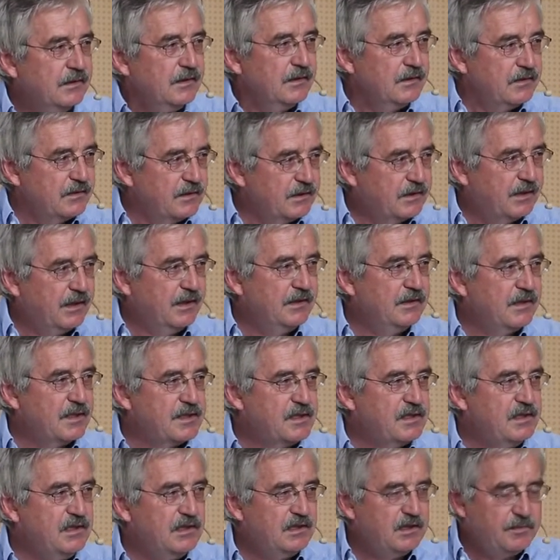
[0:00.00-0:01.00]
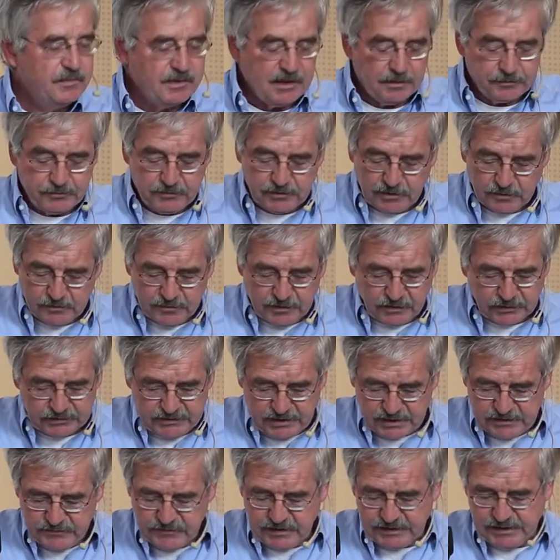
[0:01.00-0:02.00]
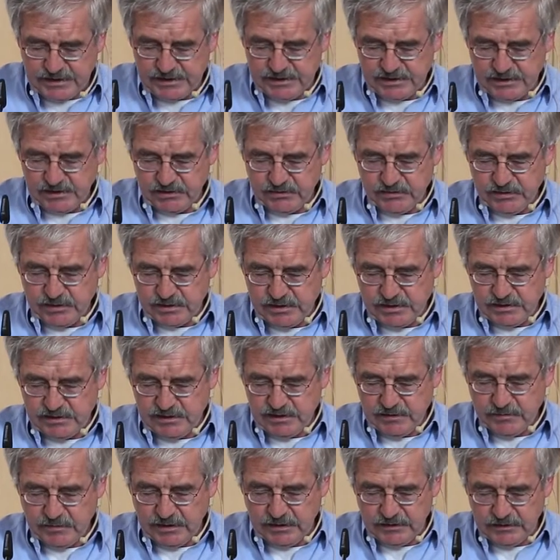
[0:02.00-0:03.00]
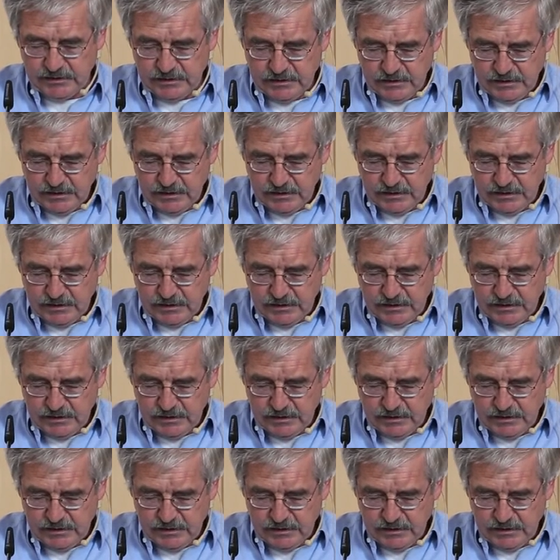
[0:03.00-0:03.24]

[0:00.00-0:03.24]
Sie kennen das TTIP-Abkommen, auch das war gestern kurz Thema